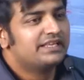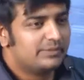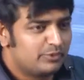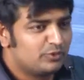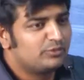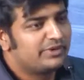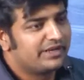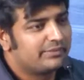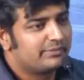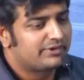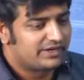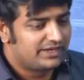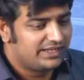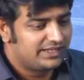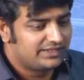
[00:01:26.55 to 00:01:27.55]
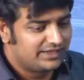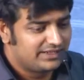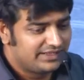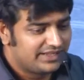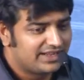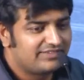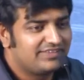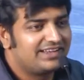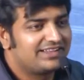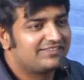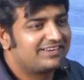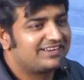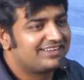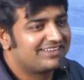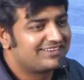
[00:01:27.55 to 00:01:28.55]
இப்போவும் பயப்படுறேன் ஏன்னா எங்கள் வேலைக்கு
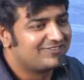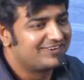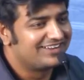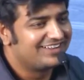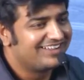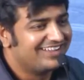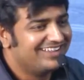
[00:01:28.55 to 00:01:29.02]
வந்துட்டார் அவர்